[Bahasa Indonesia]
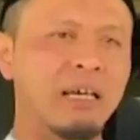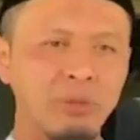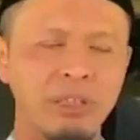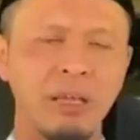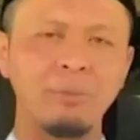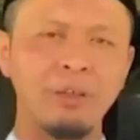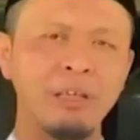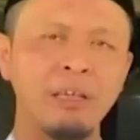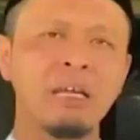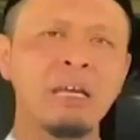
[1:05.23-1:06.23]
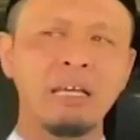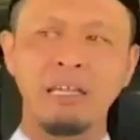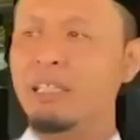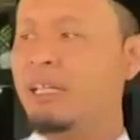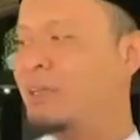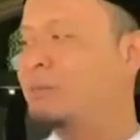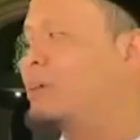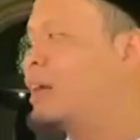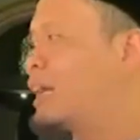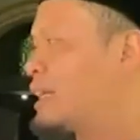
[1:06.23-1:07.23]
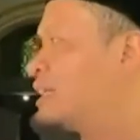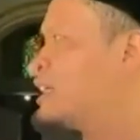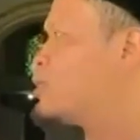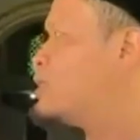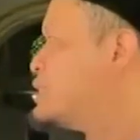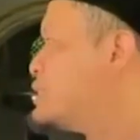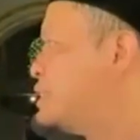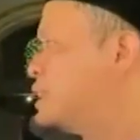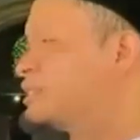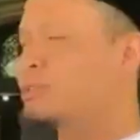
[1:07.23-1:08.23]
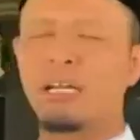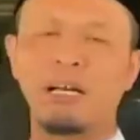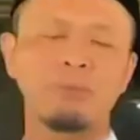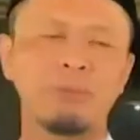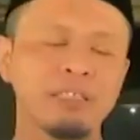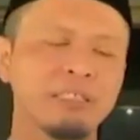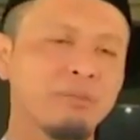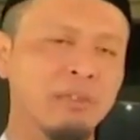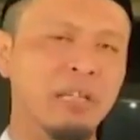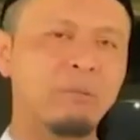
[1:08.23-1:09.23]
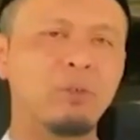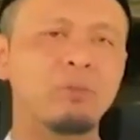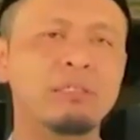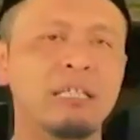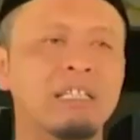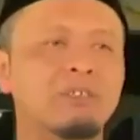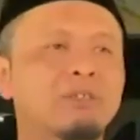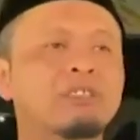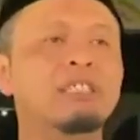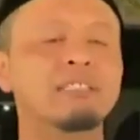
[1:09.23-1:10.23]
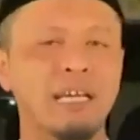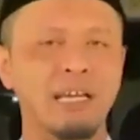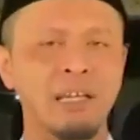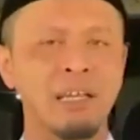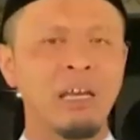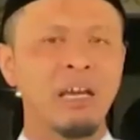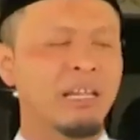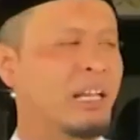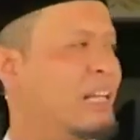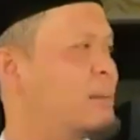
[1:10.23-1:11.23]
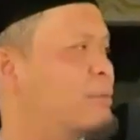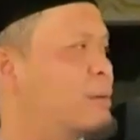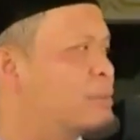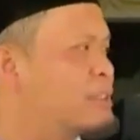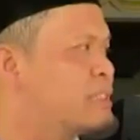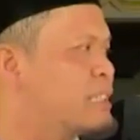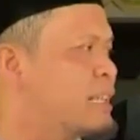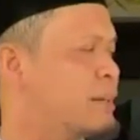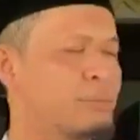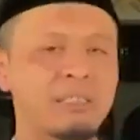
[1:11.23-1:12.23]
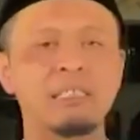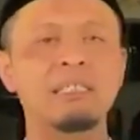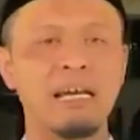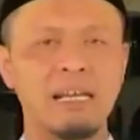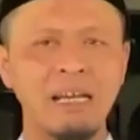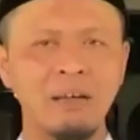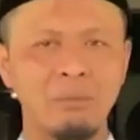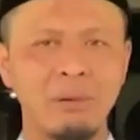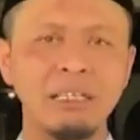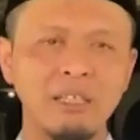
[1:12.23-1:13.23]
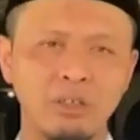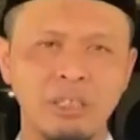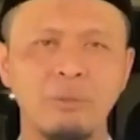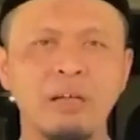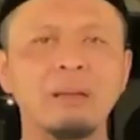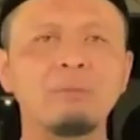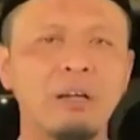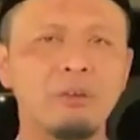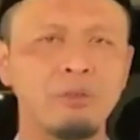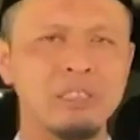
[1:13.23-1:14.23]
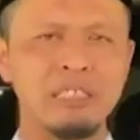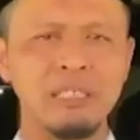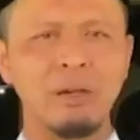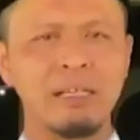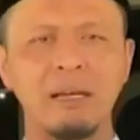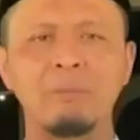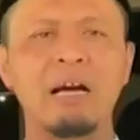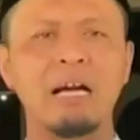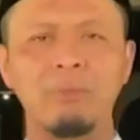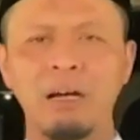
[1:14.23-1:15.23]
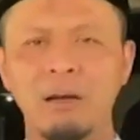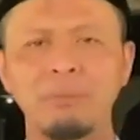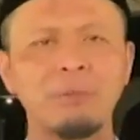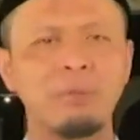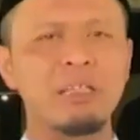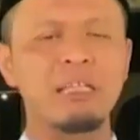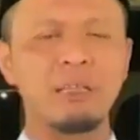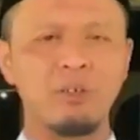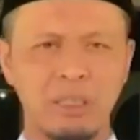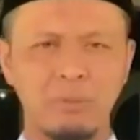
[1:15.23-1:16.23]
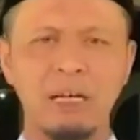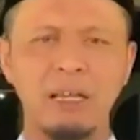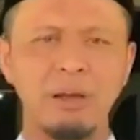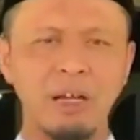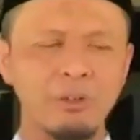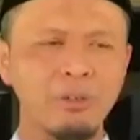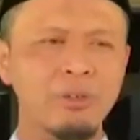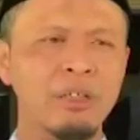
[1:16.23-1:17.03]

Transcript: Namun tapi kita lihat bahwa hari ini kondisinya sudah hampir 90% itu selesai. Dan ini memang masjid yang bersejarah bagi Kota Pekanbaru. Di sini banyak makam makam yang pendiri Kota Pekanbaru.